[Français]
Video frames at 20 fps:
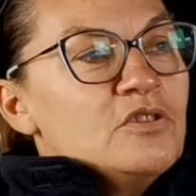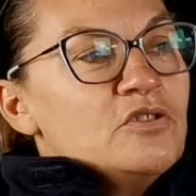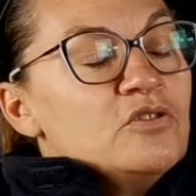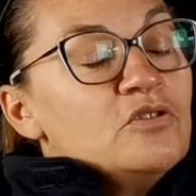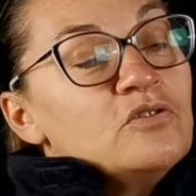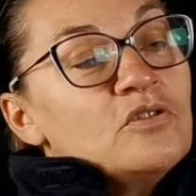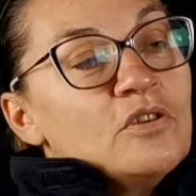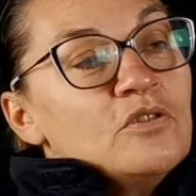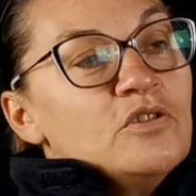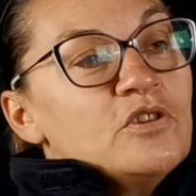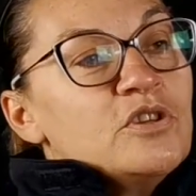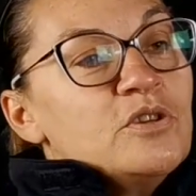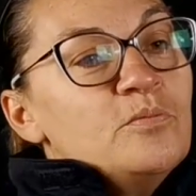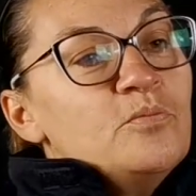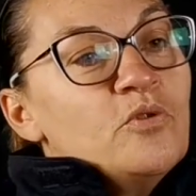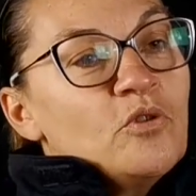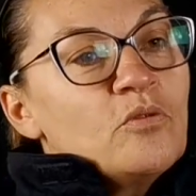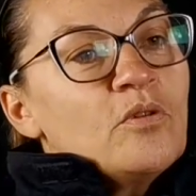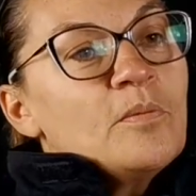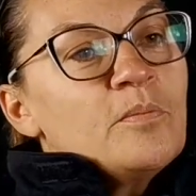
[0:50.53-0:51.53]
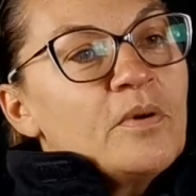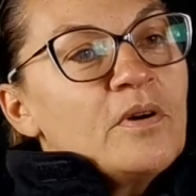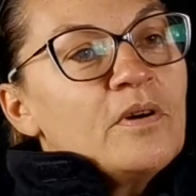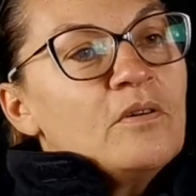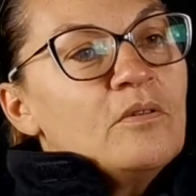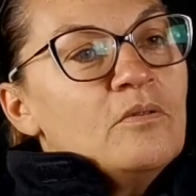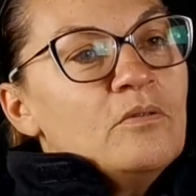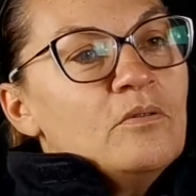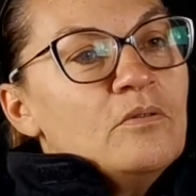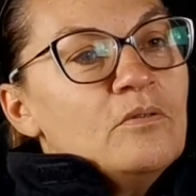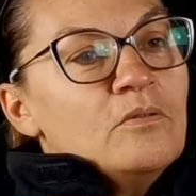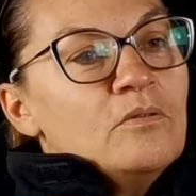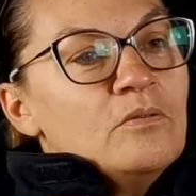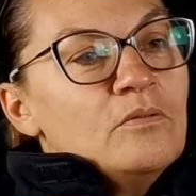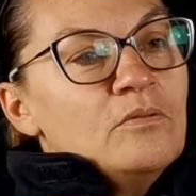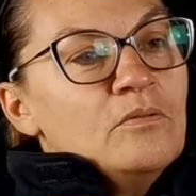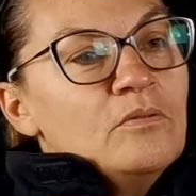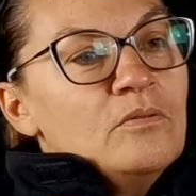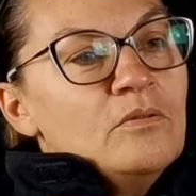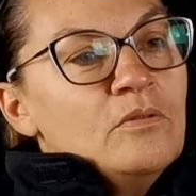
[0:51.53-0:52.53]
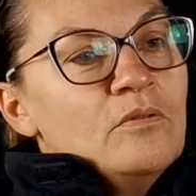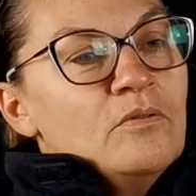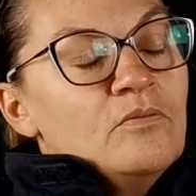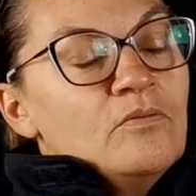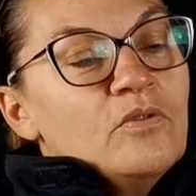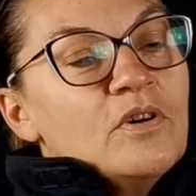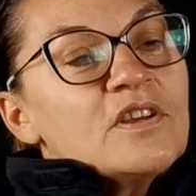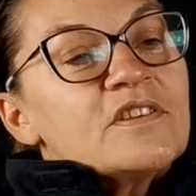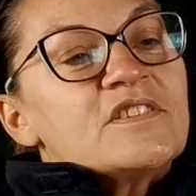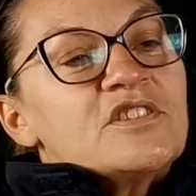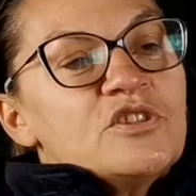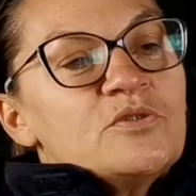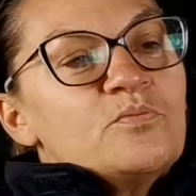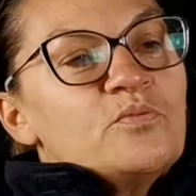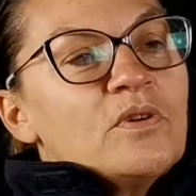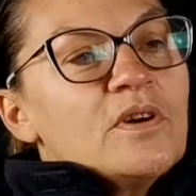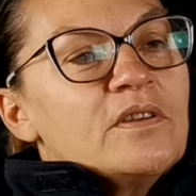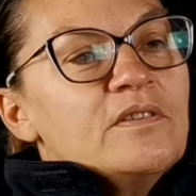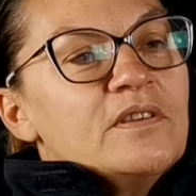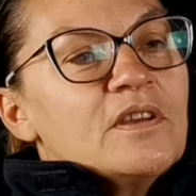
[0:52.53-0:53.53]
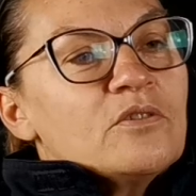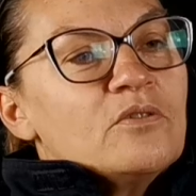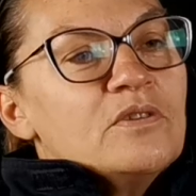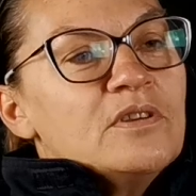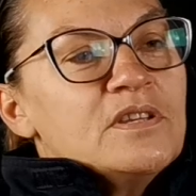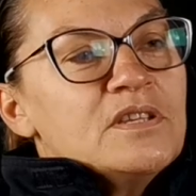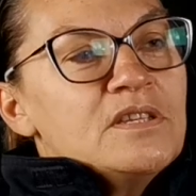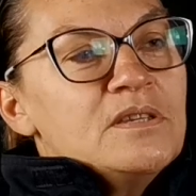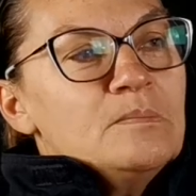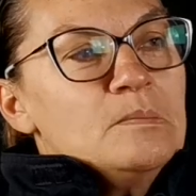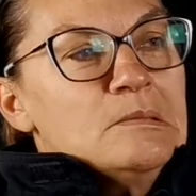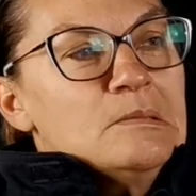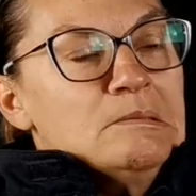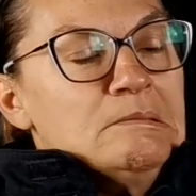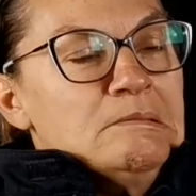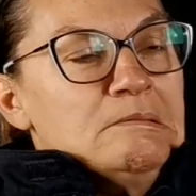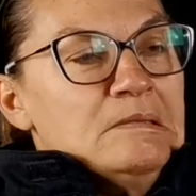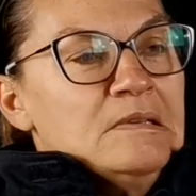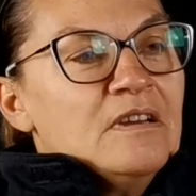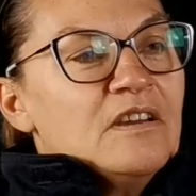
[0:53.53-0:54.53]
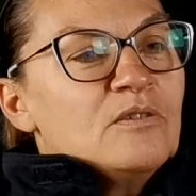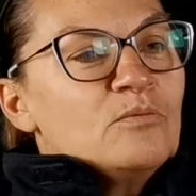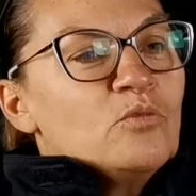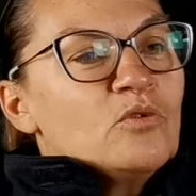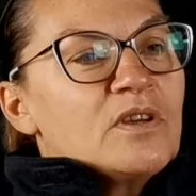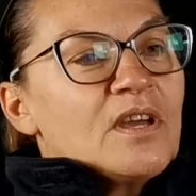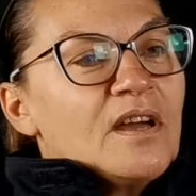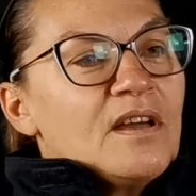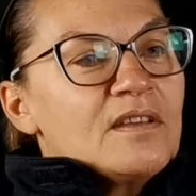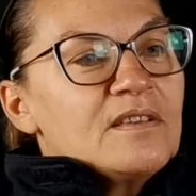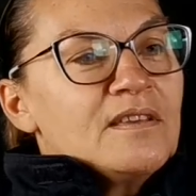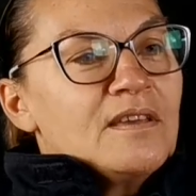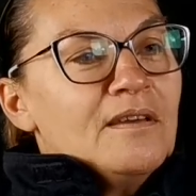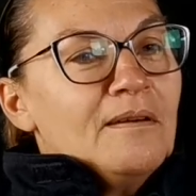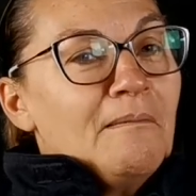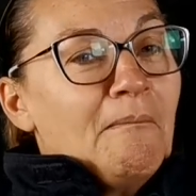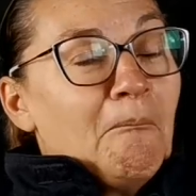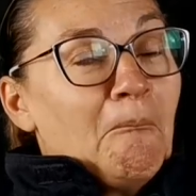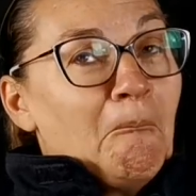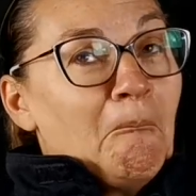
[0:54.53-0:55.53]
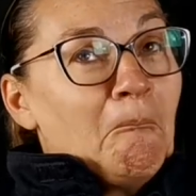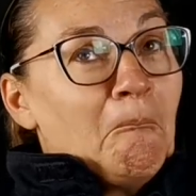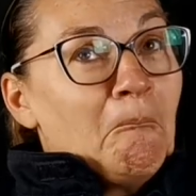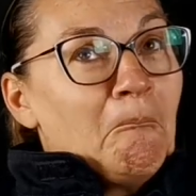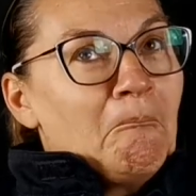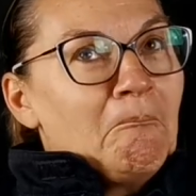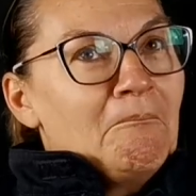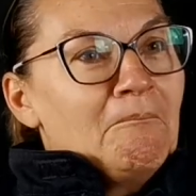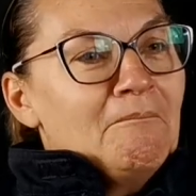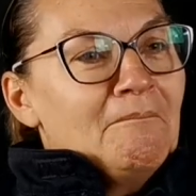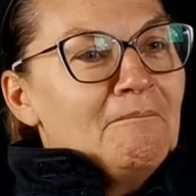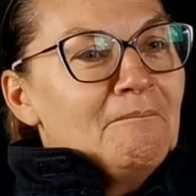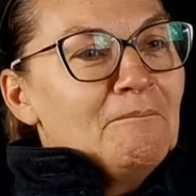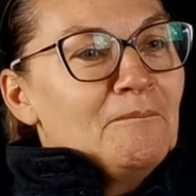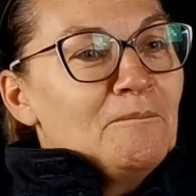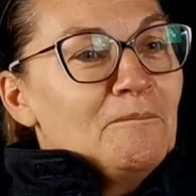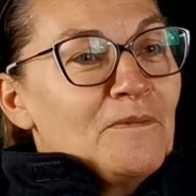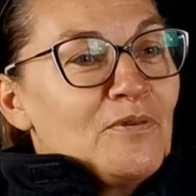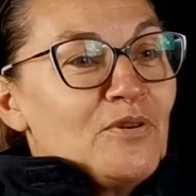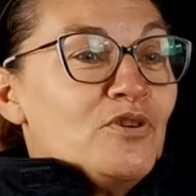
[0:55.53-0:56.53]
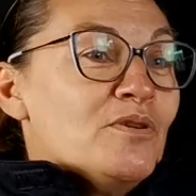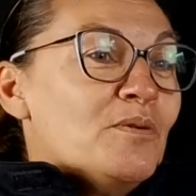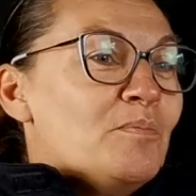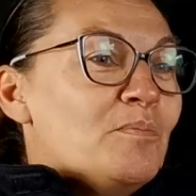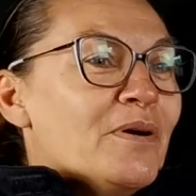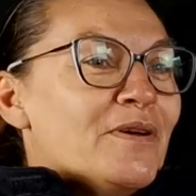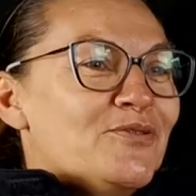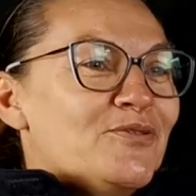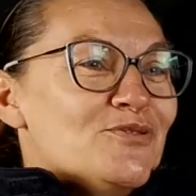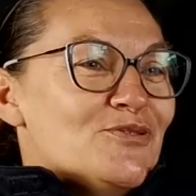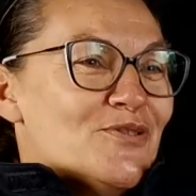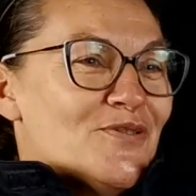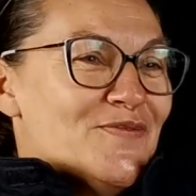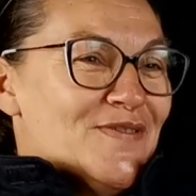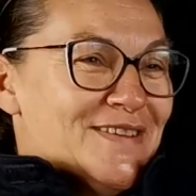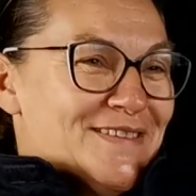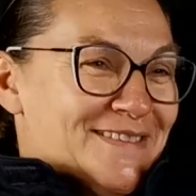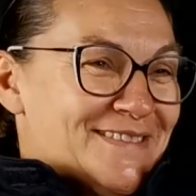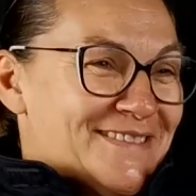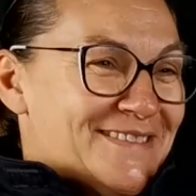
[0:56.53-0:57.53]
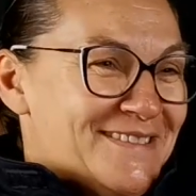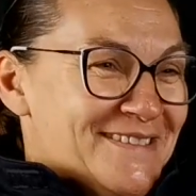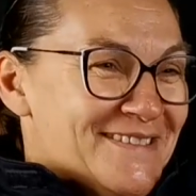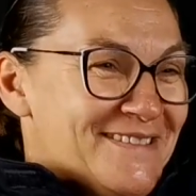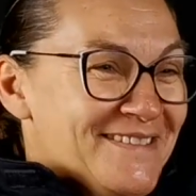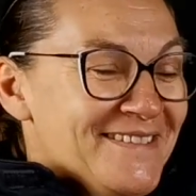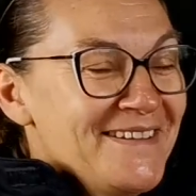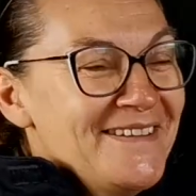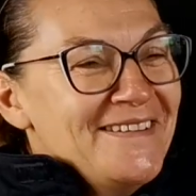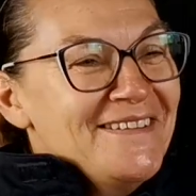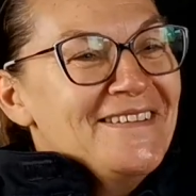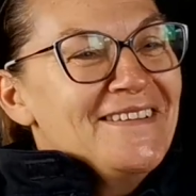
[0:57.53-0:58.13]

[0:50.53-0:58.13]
Et j'étais en équipe, pourquoi pas voir si je pourrais venir dans l'équipe, avec mon caractère, qui n'est pas toujours facile.